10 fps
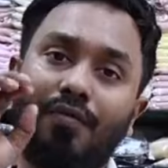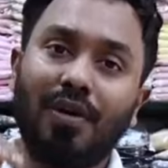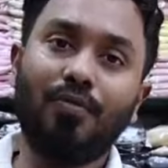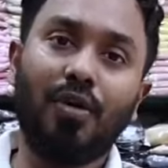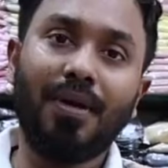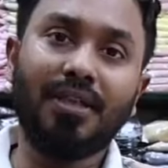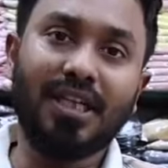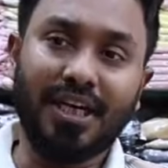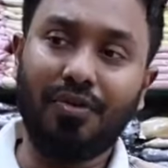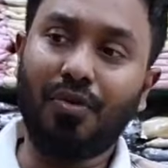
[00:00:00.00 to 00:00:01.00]
কনফার্ম করবেন
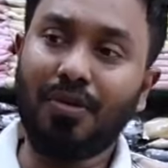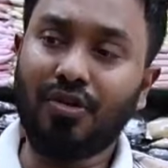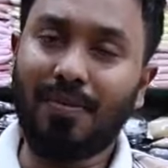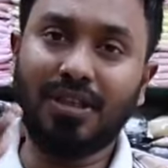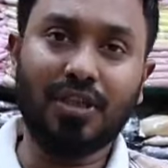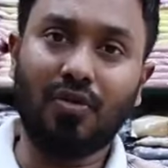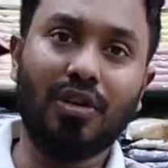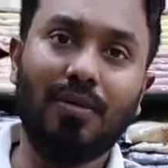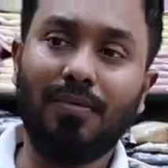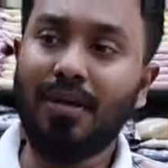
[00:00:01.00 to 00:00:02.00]
চ্যাটিং করবেন সবার সাথে
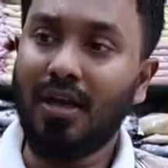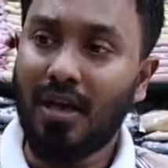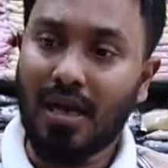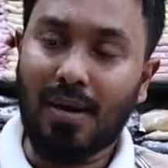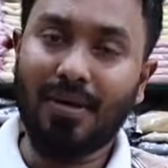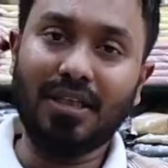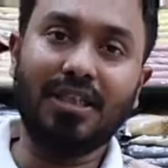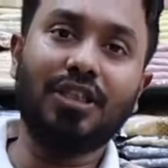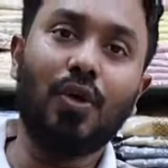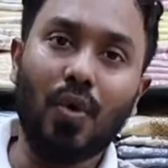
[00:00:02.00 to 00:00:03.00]
কথা বলবেন আমাদের
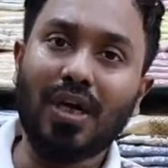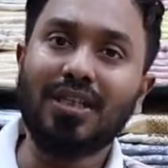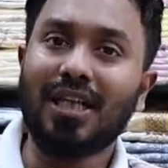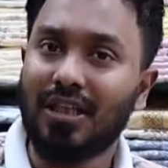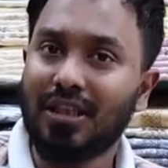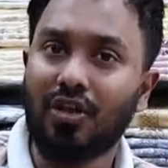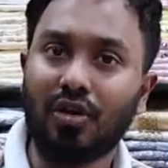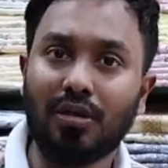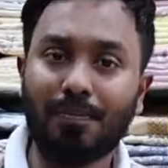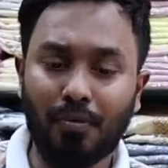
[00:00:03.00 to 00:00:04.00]
যে যে লোক আছে তাদের সাথে
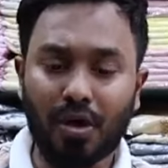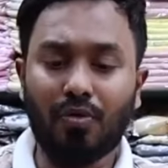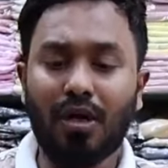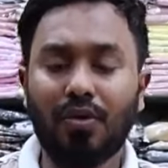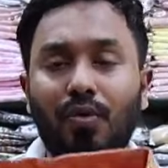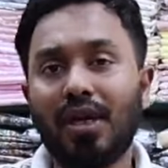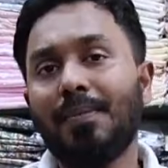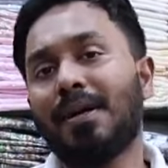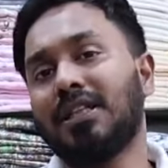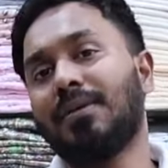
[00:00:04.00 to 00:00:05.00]
কথা প্রোডাক্ট অর্ডার করলে
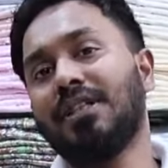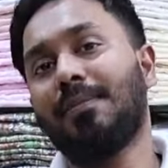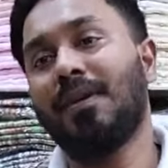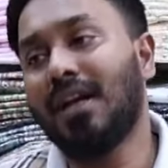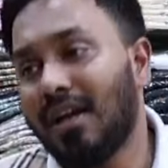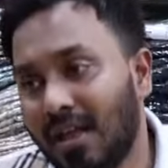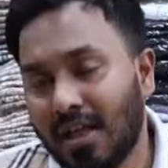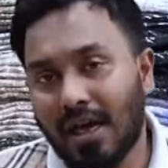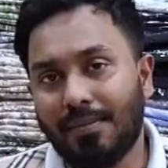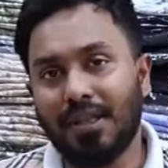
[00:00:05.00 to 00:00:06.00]
পাশাপাশি আপনারা
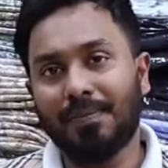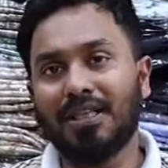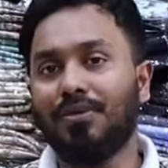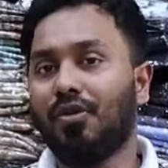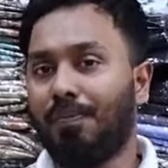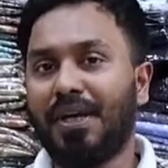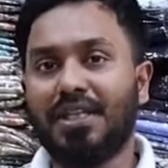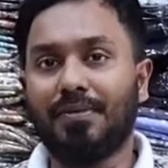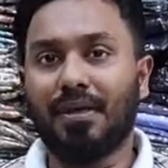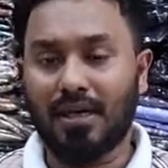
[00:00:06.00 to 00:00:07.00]
আমাদের পাঞ্জিগুলো পেয়ে
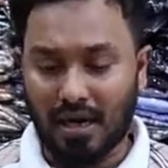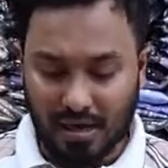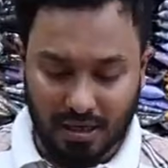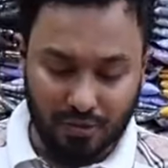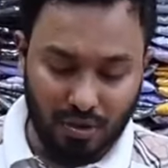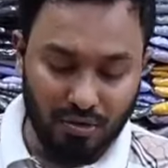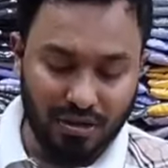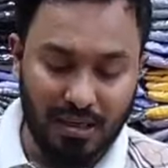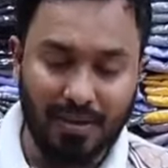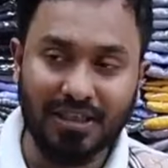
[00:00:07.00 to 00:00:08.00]
যাবেন আর এগুলো
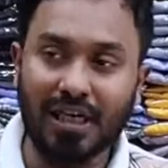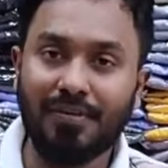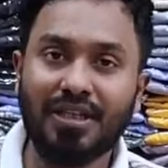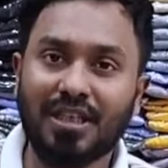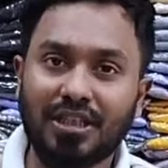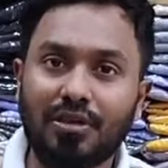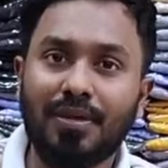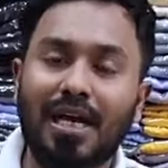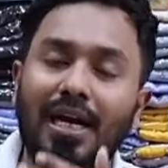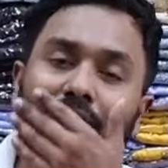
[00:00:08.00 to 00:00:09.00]
হচ্ছে আমাদের ডেলিভারি চার্জ দিতে
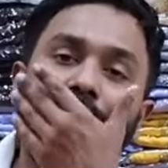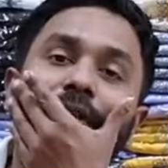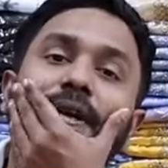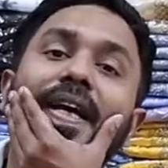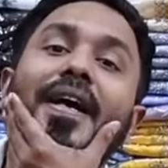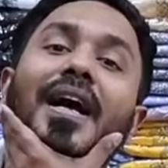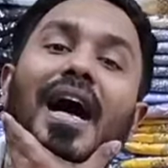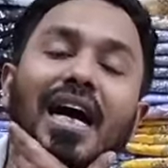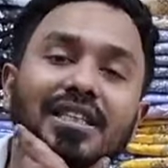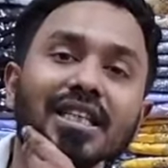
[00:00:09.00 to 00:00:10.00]
হবে ঢাকার ভিতরে
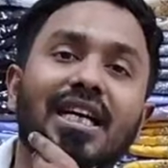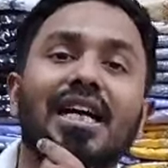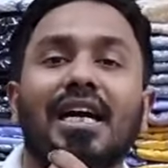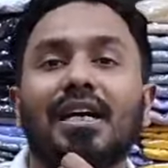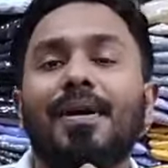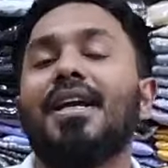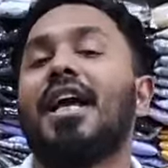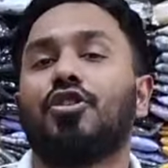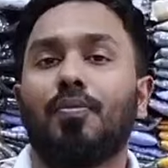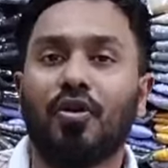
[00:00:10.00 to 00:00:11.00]
আশি টাকা ঢাকার বাইরে
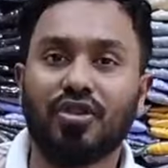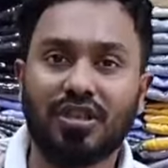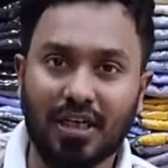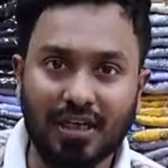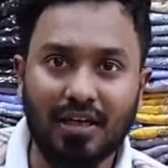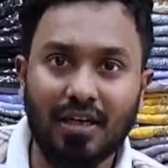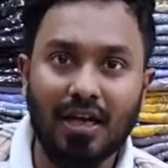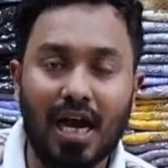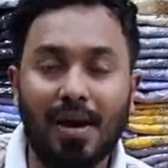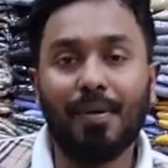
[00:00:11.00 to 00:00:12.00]
একশো পঞ্চাশ টাকা
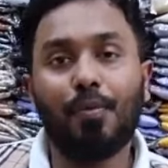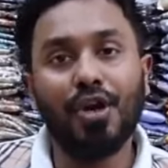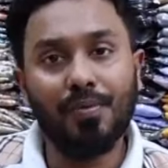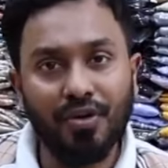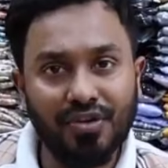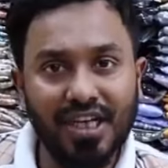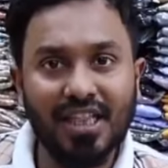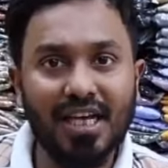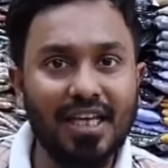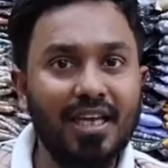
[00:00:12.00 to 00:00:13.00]
আমরা পরিবহনও দিয়ে
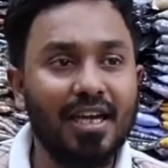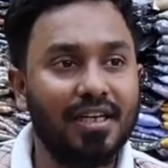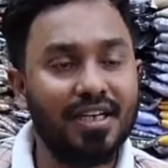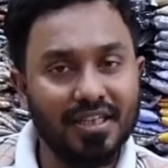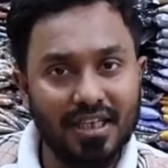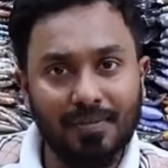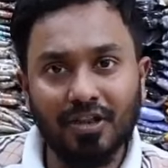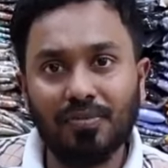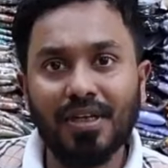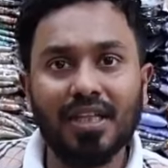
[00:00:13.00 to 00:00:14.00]
থাকি রিডেক্সের
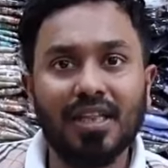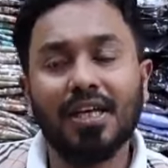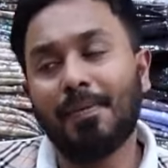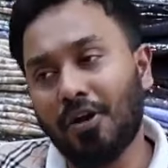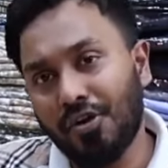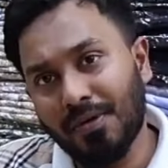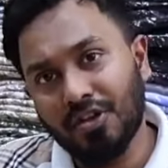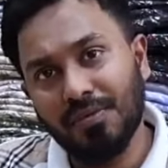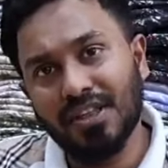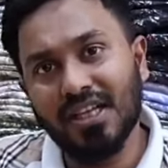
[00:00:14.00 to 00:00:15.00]
মাধ্যমে দিয়ে থাকি পাঠের
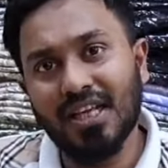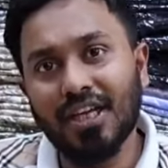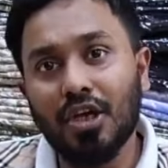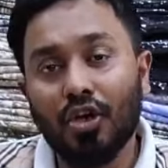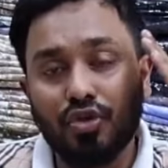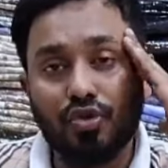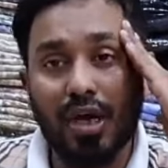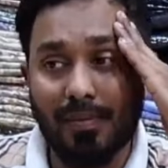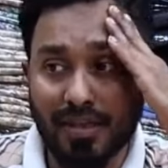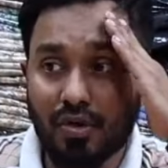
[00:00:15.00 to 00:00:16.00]
মাধ্যমে দিয়ে থাকি শুধু
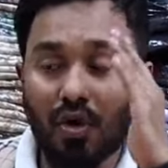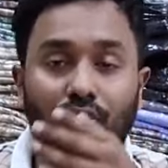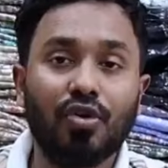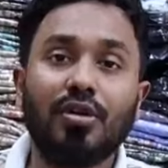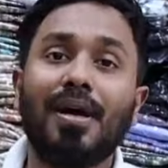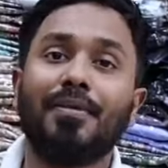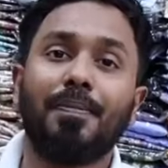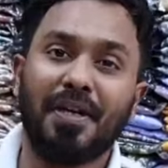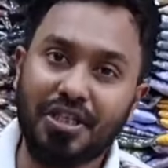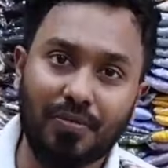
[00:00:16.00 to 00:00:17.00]
আমাদের নক করতে হবে আমাদের
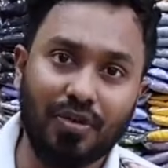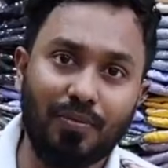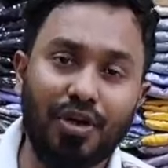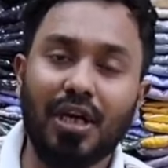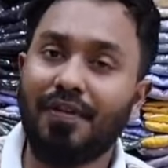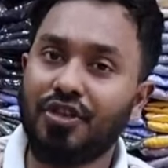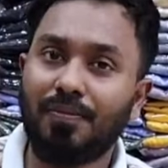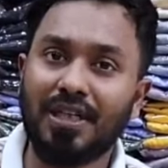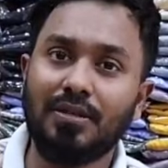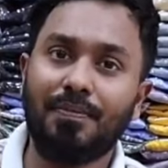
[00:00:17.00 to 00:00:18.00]
পেজের মধ্যে মনিকা ফ্যাশন
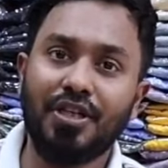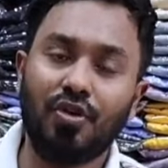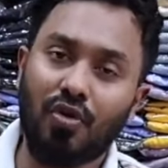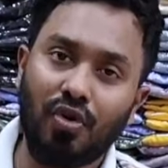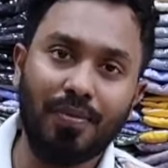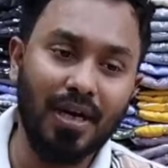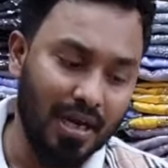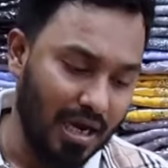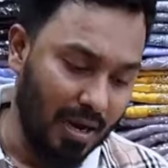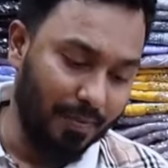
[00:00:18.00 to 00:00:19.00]
পাঞ্জাবি পেজে নক করবেন
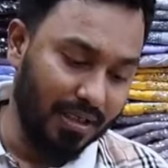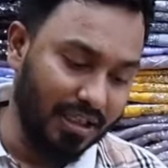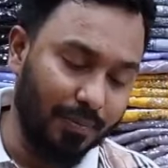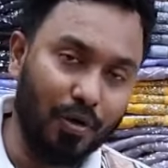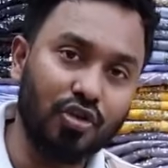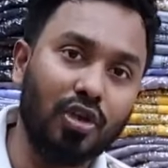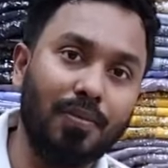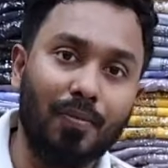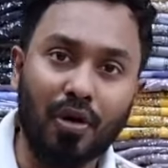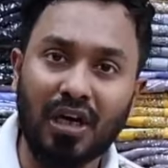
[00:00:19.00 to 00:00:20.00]
আপনারা যেটা পছন্দ
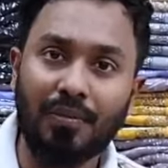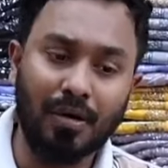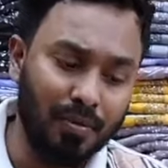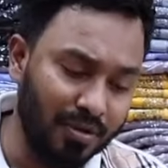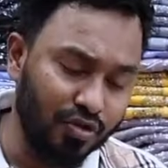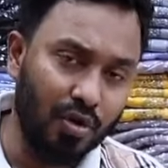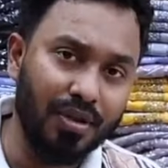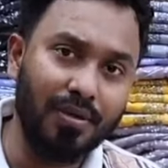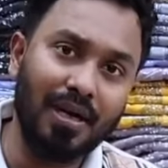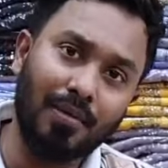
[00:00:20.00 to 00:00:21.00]
হবে মডেল নাম্বার বলবেন ছবি
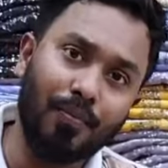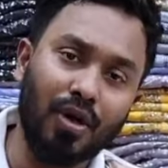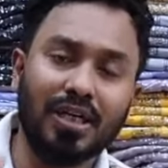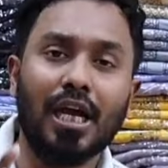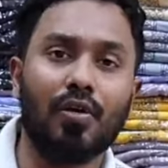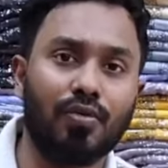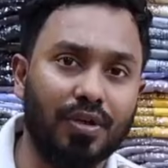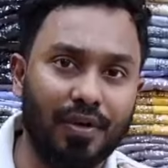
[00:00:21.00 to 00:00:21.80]
দেবেন আমরা প্রোডাক্ট অ্যালাউ করে